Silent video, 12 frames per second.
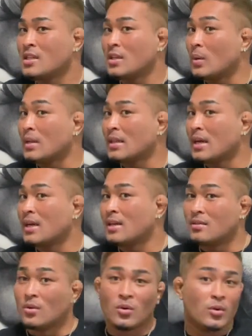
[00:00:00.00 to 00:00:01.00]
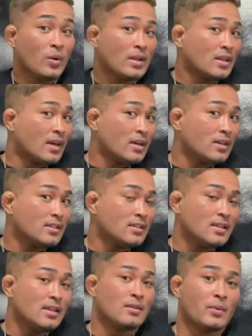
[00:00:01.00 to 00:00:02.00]
良かったどう良かった
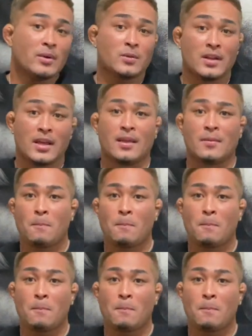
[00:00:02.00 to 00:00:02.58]
いい悪くない